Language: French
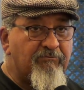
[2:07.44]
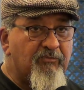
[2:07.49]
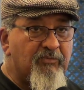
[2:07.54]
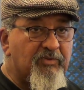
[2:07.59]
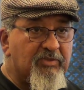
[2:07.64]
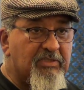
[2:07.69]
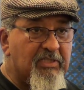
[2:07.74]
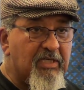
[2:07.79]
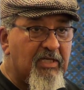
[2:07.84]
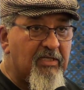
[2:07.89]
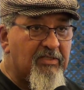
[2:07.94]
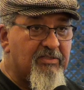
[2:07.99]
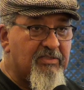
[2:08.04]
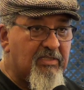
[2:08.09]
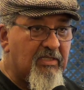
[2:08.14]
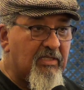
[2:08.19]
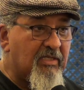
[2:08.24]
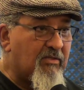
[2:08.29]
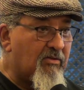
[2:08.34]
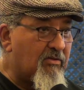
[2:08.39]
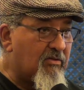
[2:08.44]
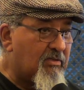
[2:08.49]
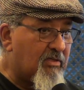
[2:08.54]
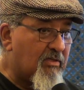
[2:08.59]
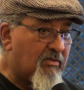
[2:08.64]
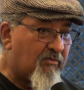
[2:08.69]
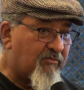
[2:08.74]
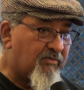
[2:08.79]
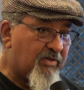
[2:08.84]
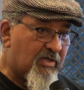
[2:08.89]
ces cycles de
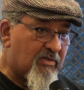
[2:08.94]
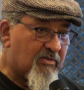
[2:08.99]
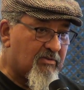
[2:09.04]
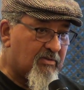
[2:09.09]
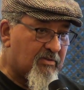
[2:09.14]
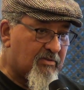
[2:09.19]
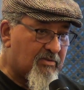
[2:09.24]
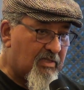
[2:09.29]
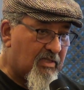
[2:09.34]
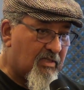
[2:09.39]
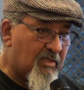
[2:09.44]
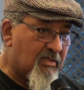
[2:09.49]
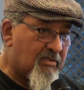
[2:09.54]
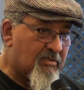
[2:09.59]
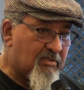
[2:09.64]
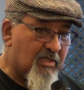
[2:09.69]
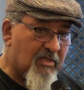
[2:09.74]
conférences, ces, ces